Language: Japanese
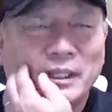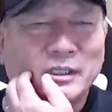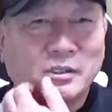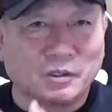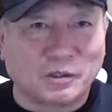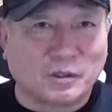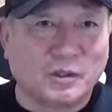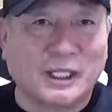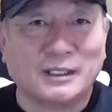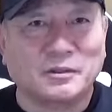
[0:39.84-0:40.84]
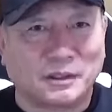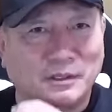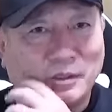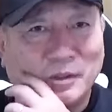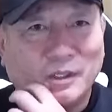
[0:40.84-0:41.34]
ねちょっとその後に
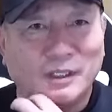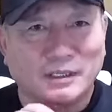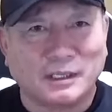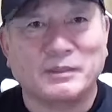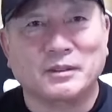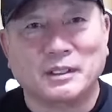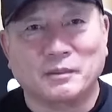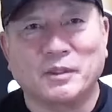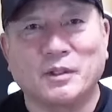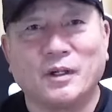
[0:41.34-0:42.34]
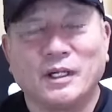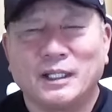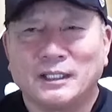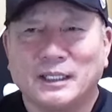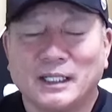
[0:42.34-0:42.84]
ちょっと喋るけども、は
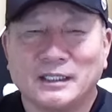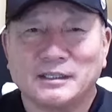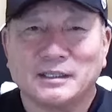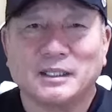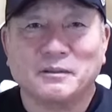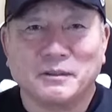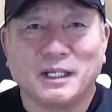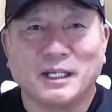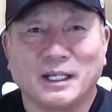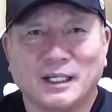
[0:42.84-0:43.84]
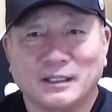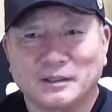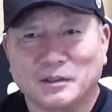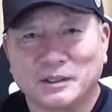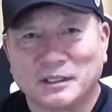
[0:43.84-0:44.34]
い、第一戦は
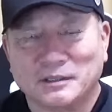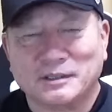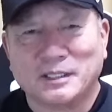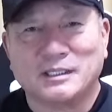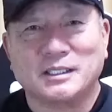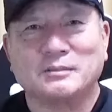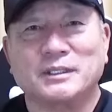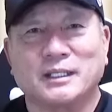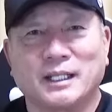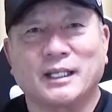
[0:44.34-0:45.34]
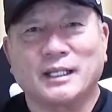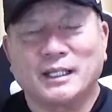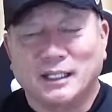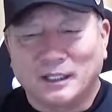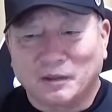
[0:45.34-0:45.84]
ドジャーススタジアムでね、うん、